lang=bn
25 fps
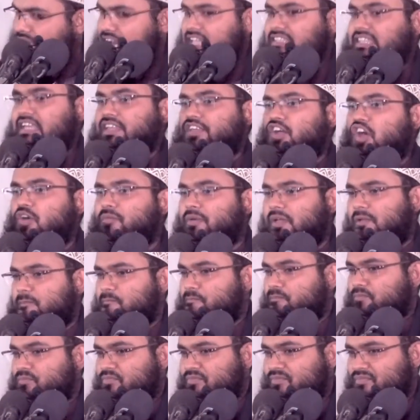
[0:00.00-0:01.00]
তাড়াতাড়ি হবে
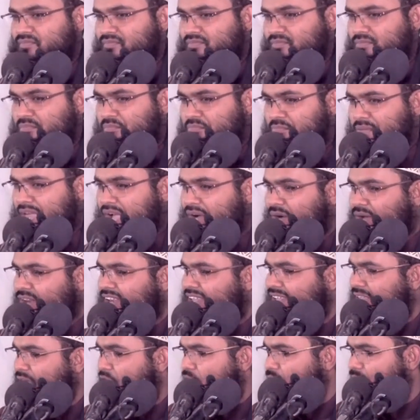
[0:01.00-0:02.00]
বিয়া
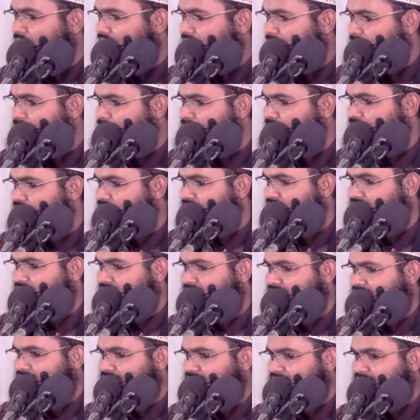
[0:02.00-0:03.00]
করলে কি হবে
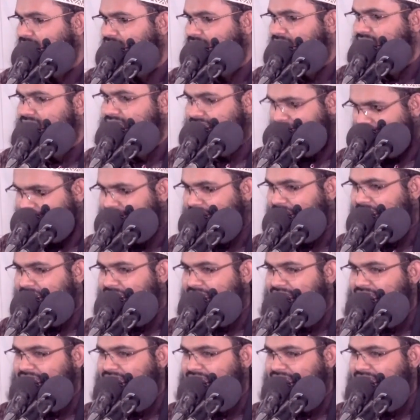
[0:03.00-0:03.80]
চাকরি